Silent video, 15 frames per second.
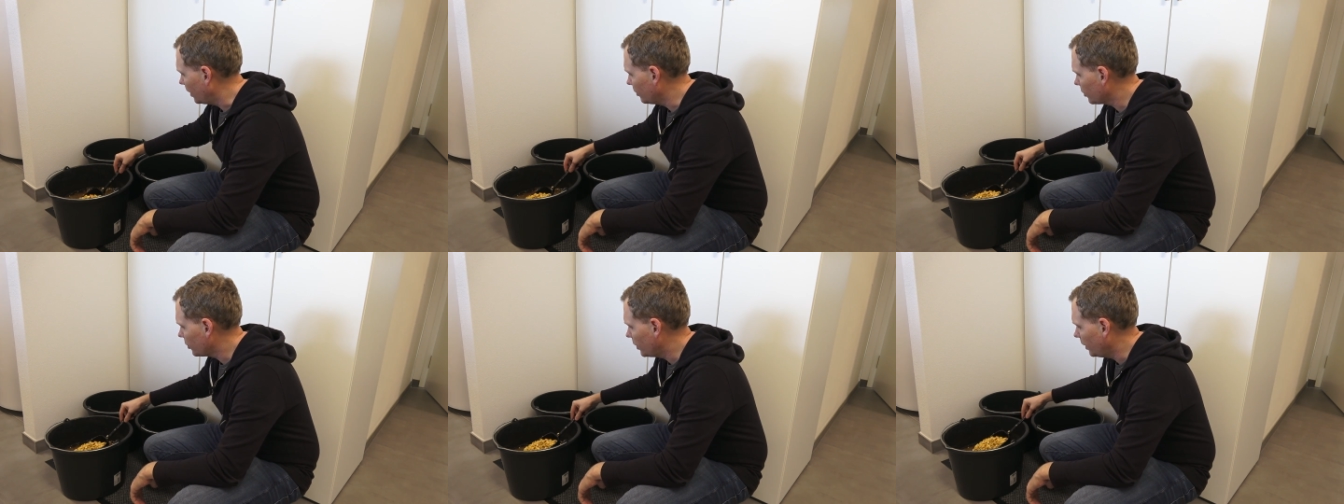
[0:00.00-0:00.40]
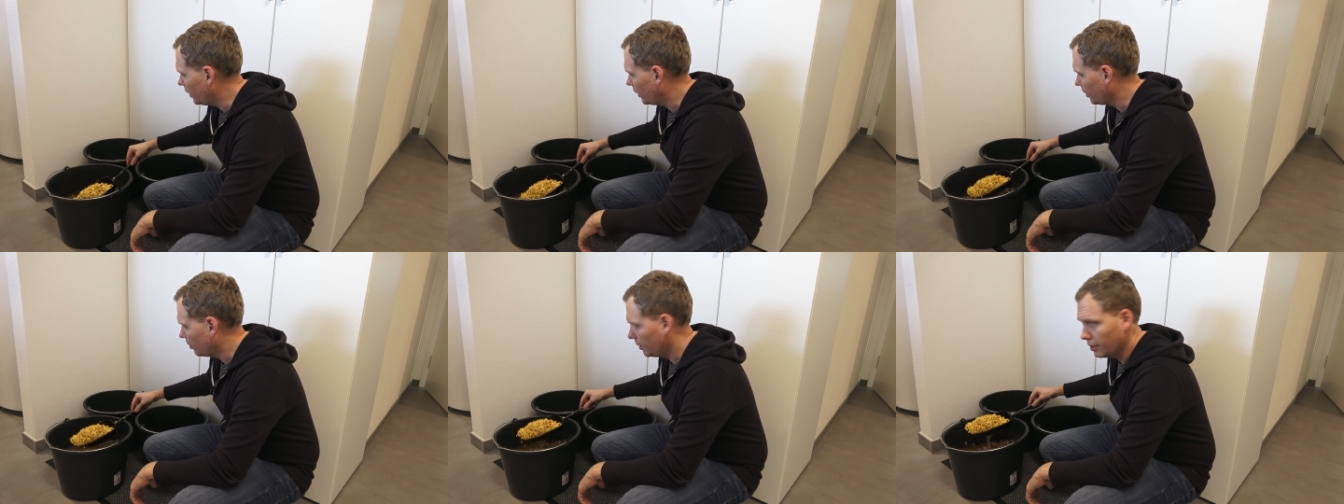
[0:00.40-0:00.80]
Eimer
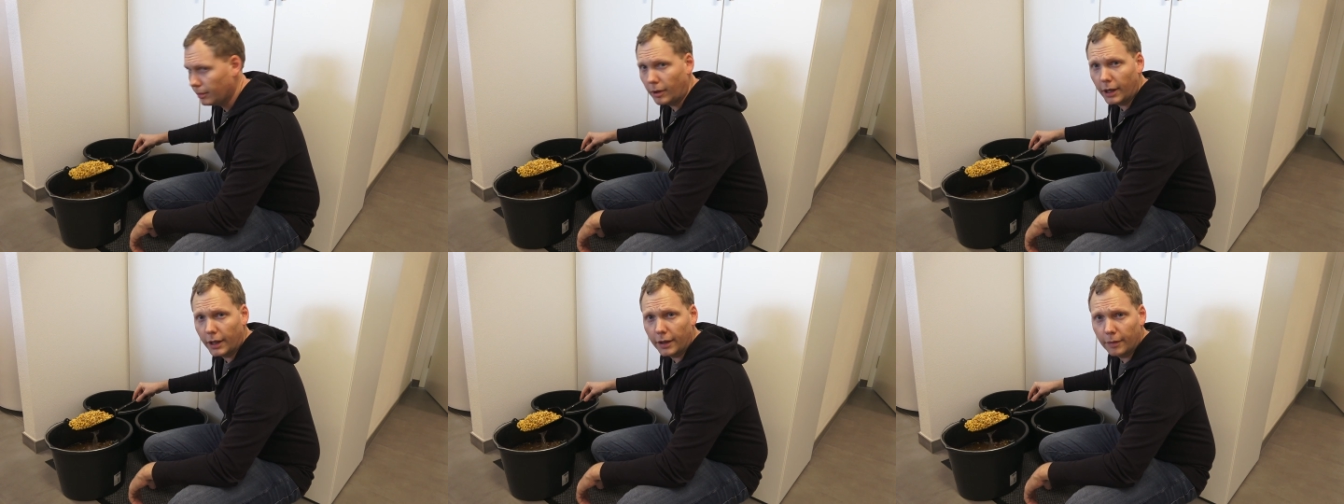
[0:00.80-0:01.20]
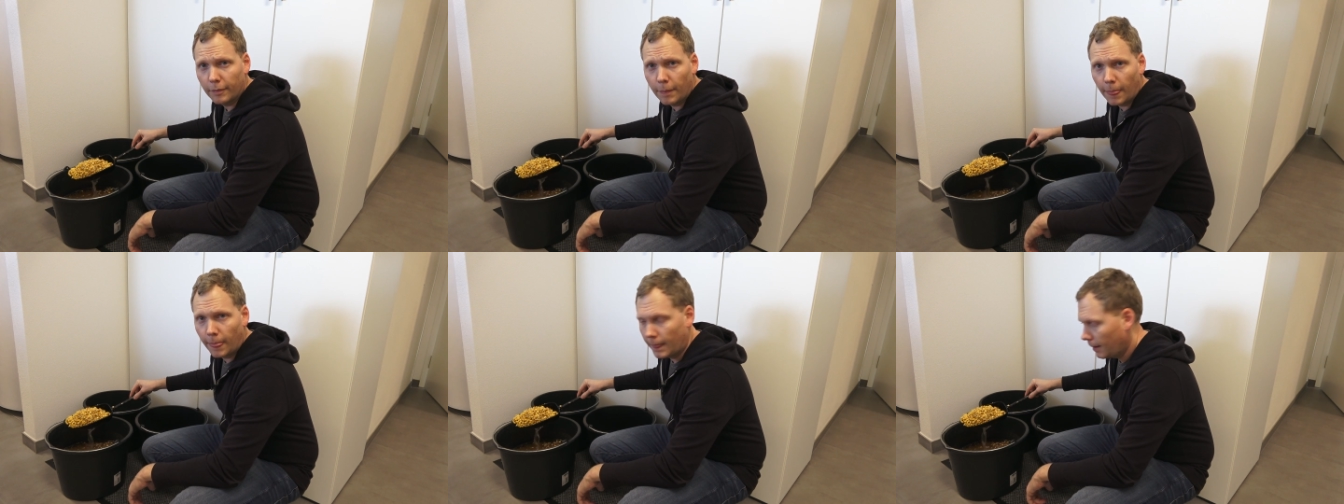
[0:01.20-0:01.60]
stehen. Ich habe hier meinen
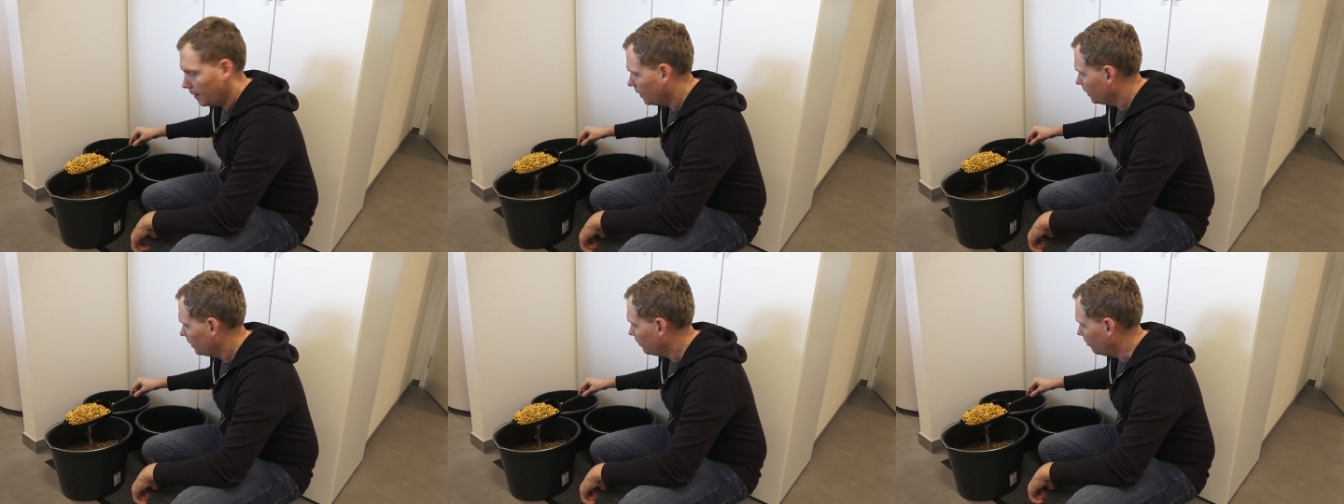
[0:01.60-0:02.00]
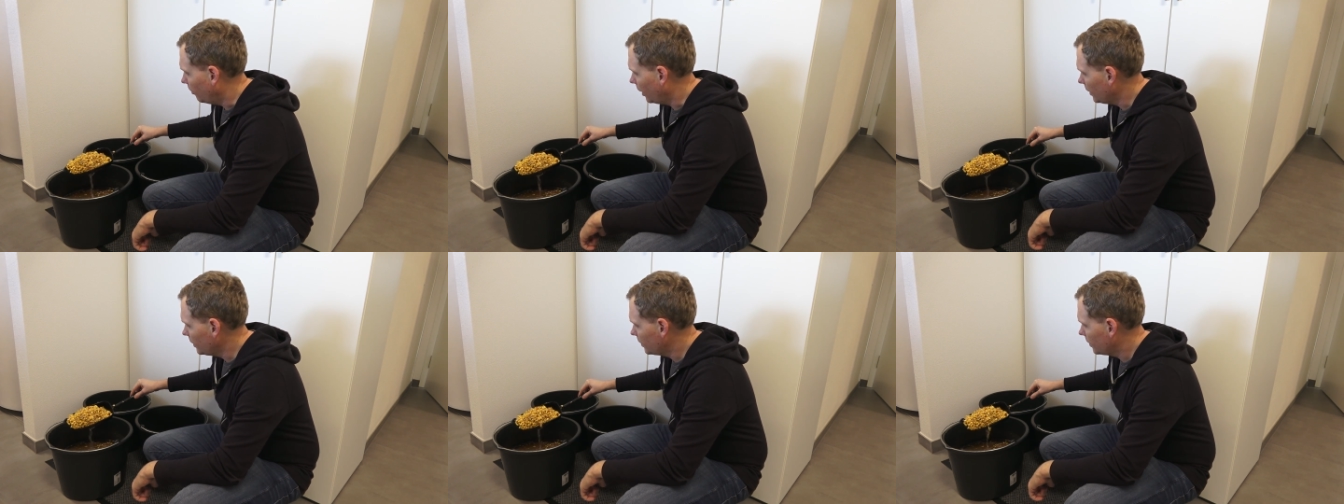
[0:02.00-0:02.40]

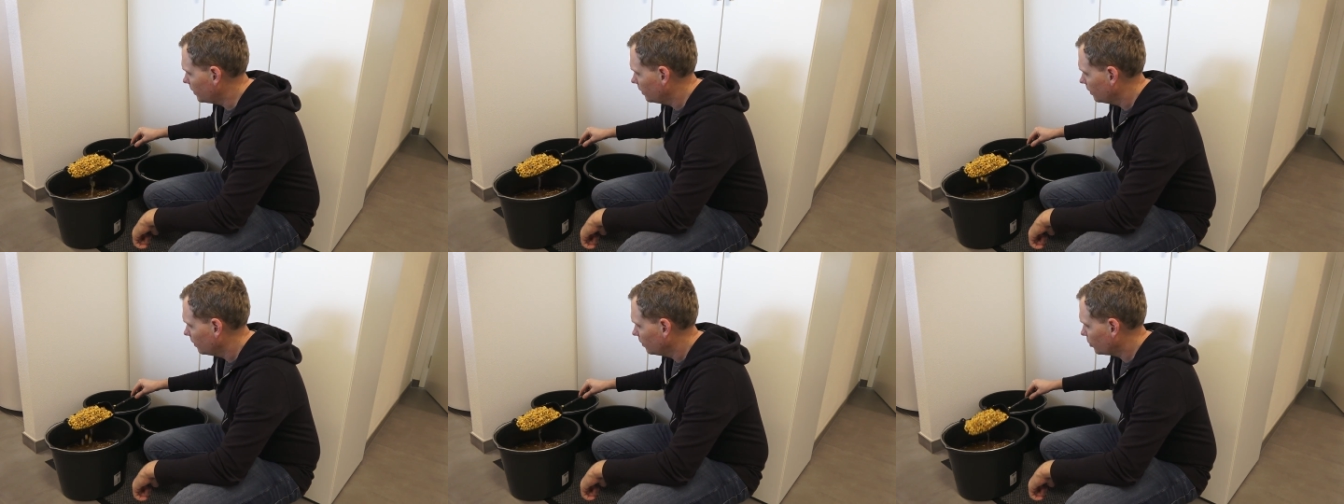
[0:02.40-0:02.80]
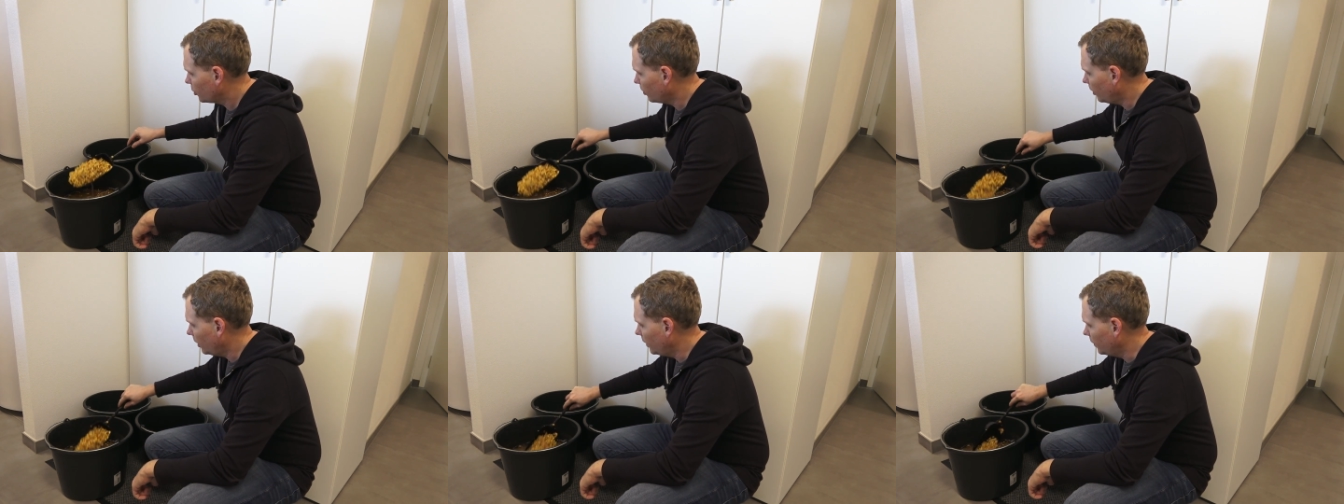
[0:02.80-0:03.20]
Mais
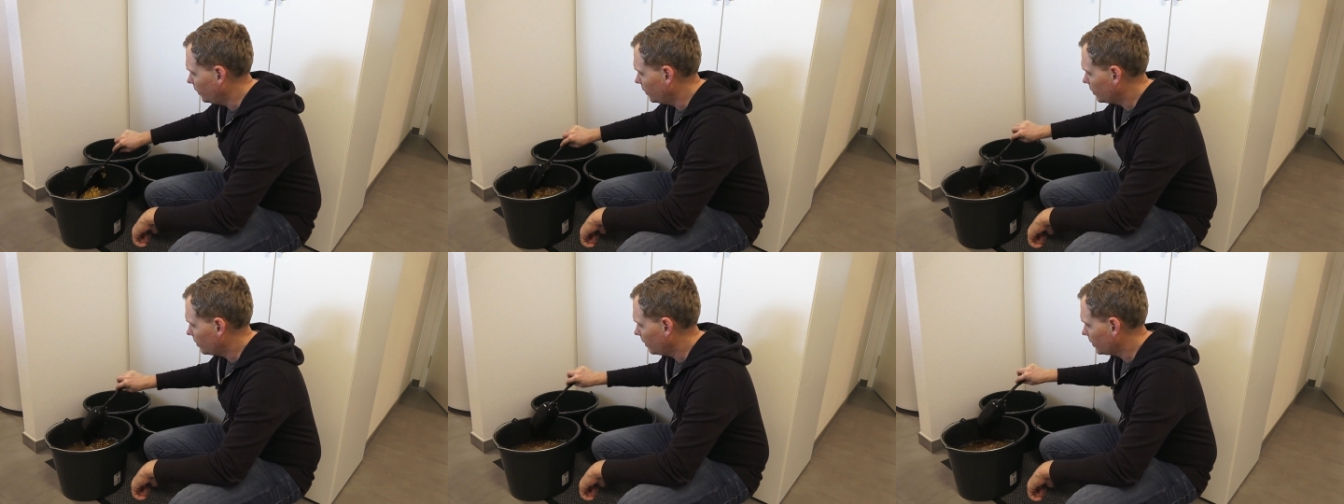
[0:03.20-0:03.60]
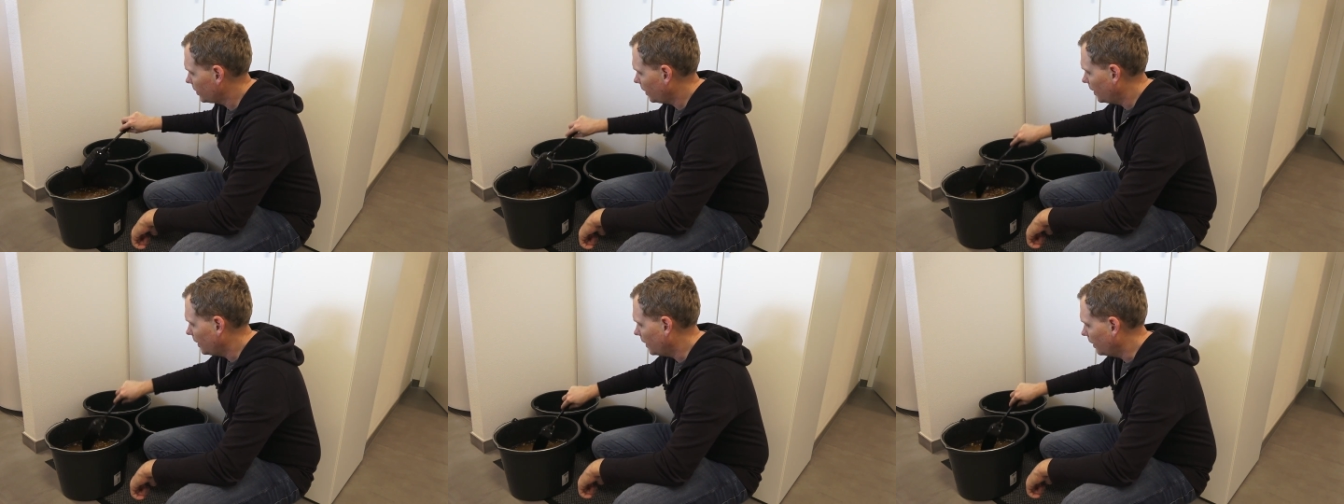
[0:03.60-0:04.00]
schon mal in, ins
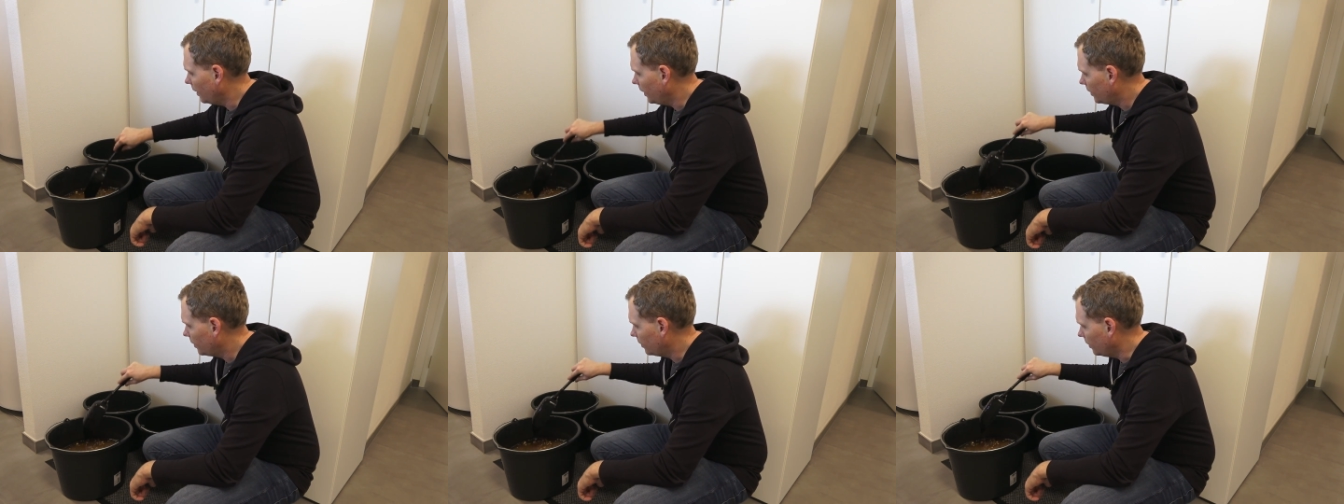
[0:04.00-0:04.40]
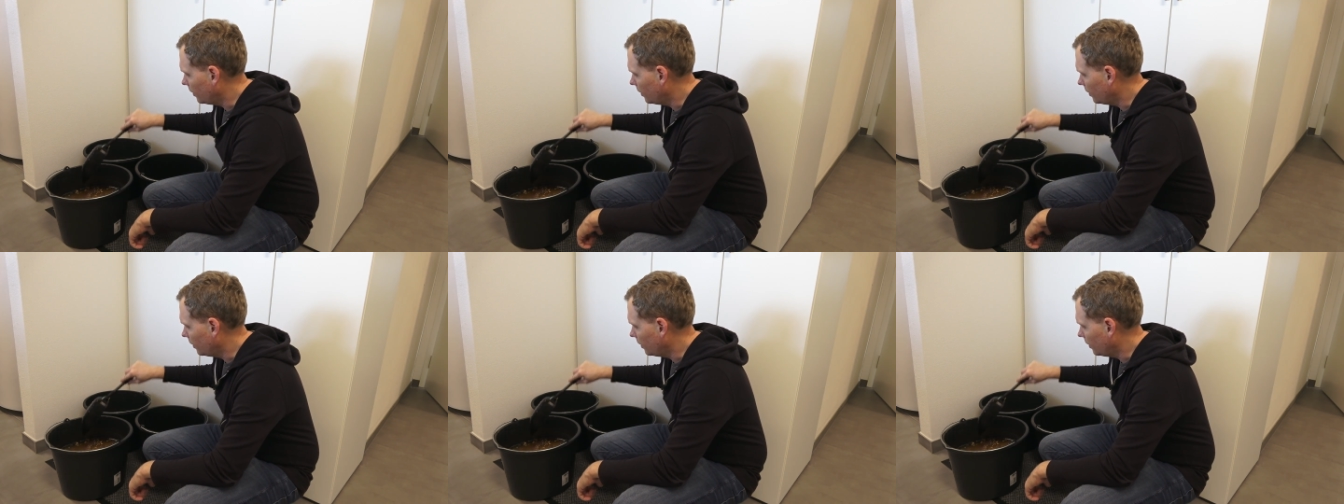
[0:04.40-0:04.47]
Wasser eingelegt.